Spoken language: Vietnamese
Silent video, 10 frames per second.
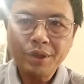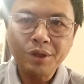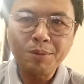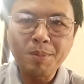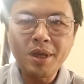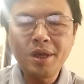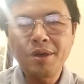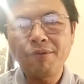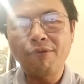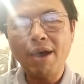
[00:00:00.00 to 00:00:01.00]
từ
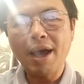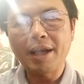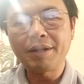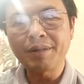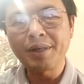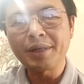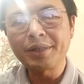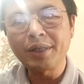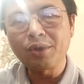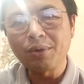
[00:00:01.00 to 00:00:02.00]
Mỹ và thực
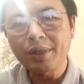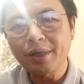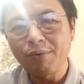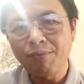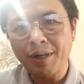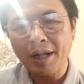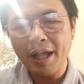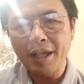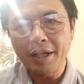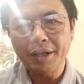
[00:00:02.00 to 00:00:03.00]
hiện rất tốt cái công việc
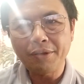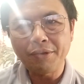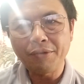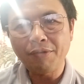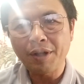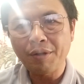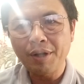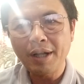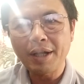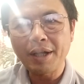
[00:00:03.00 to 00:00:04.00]
này thì phải
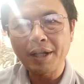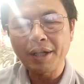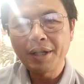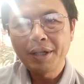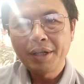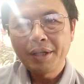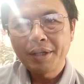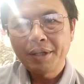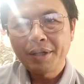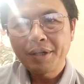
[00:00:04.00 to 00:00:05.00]
nói là
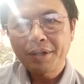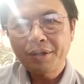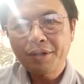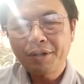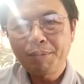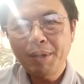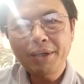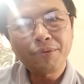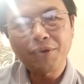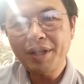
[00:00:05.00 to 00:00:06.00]
không biết
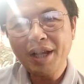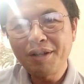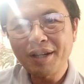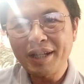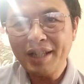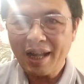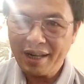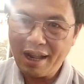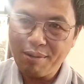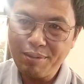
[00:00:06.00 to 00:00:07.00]
từ phía nhà nước đánh giá
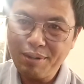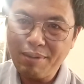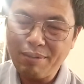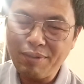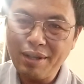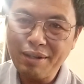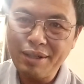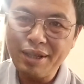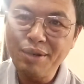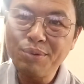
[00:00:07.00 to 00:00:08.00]
thế nào nhưng mà phía
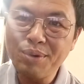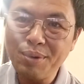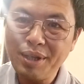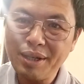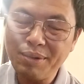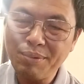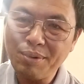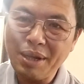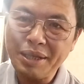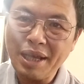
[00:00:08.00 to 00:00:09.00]
người dân chúng tôi ấy, chúng
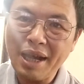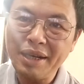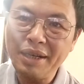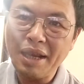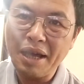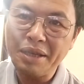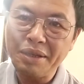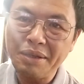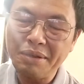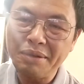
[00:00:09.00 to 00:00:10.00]
tôi đánh giá thế là
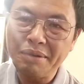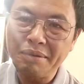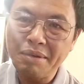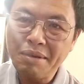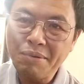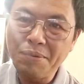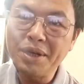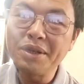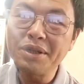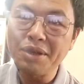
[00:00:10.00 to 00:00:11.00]
anh
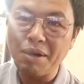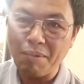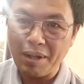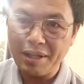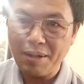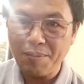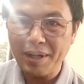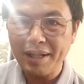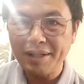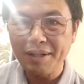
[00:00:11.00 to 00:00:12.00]
nguyên thứ trưởng ngoại giao
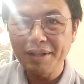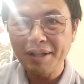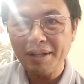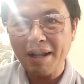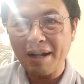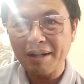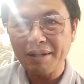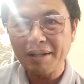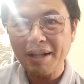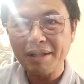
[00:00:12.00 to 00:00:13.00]
nguyễn thành sơn ấy đạt
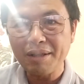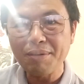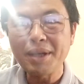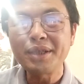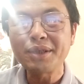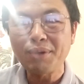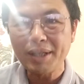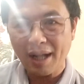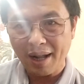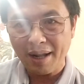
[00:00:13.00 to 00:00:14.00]
những cái thành tựu hết sức xuất
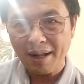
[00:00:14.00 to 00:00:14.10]
sắc